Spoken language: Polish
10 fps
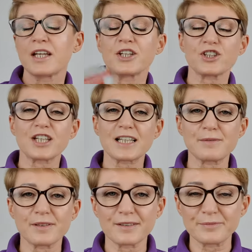Jeszcze
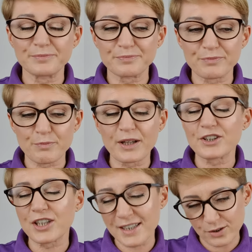raz, y, bo ja
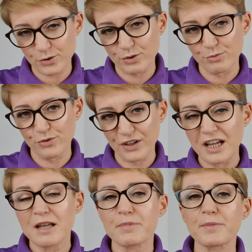często o tym mówię,
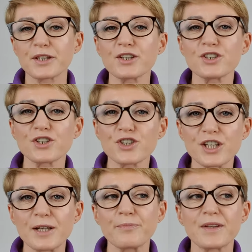pamiętajcie,
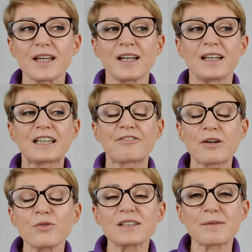że
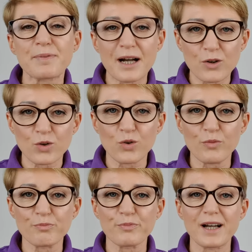trwałość zapachu
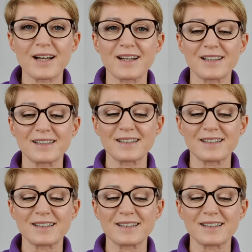ma,